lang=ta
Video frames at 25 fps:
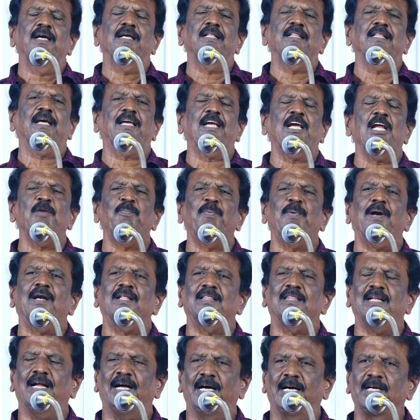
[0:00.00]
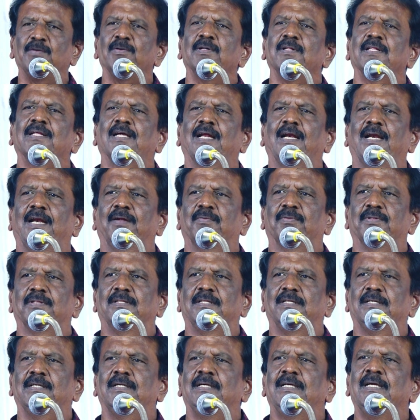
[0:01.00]
இந்த கீழ்ப்பாலத்தில் அறுபதுகளில்
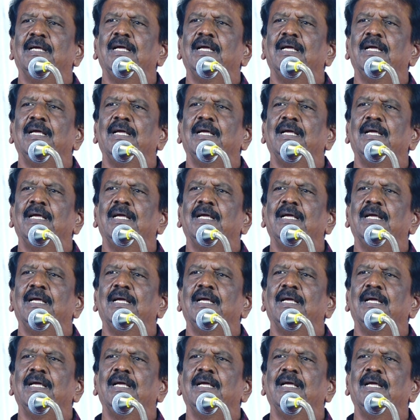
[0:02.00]
வந்து